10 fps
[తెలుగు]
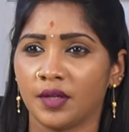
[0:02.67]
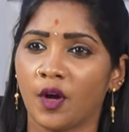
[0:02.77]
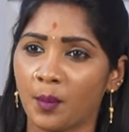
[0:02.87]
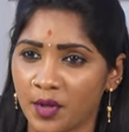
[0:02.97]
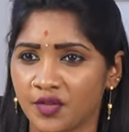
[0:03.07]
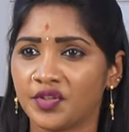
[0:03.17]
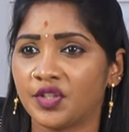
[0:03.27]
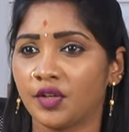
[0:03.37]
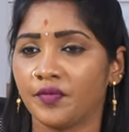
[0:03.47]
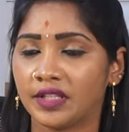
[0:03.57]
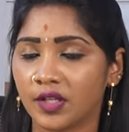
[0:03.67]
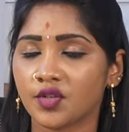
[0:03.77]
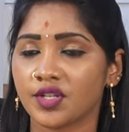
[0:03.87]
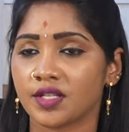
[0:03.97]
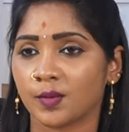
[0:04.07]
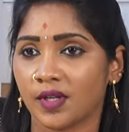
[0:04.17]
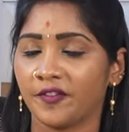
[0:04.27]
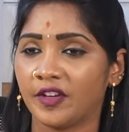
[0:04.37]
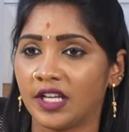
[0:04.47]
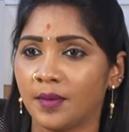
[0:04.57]
నామినేషన్ విత్డ్రా చేసుకున్నాను
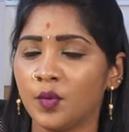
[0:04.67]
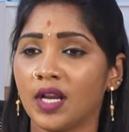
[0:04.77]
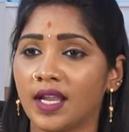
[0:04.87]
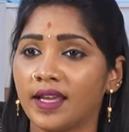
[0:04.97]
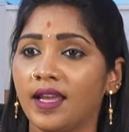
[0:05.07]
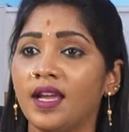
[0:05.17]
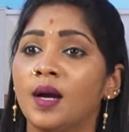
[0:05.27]
విన్నాము అలాగే